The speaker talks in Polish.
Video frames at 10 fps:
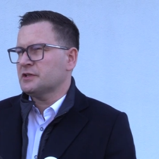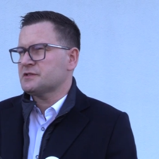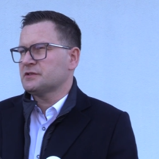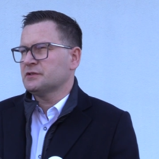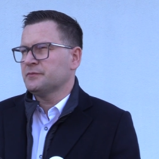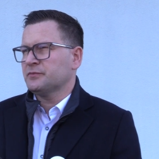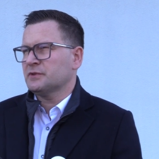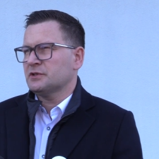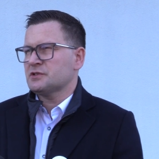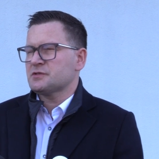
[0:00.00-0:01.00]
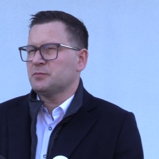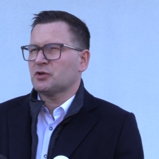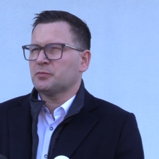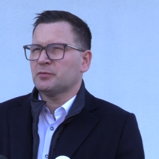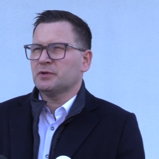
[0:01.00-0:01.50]
Jest
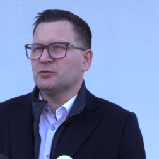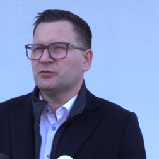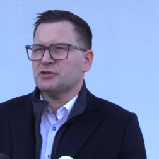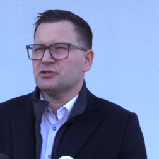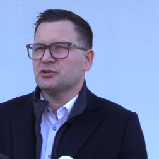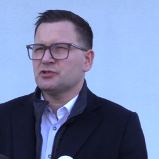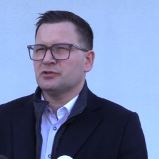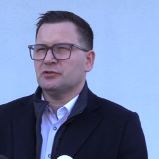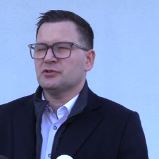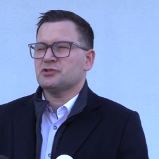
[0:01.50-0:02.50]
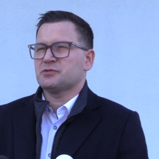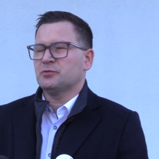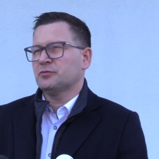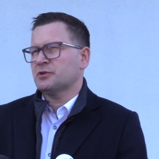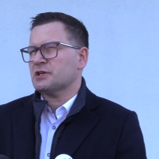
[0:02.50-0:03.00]
sporo problemów, jeśli chodzi
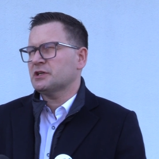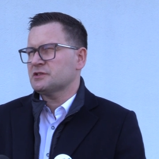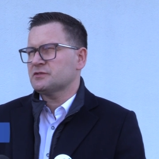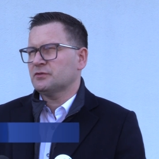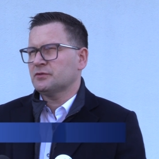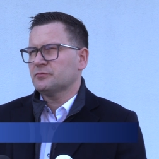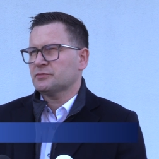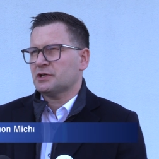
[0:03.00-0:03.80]
chociażby o mieszkalnictwo.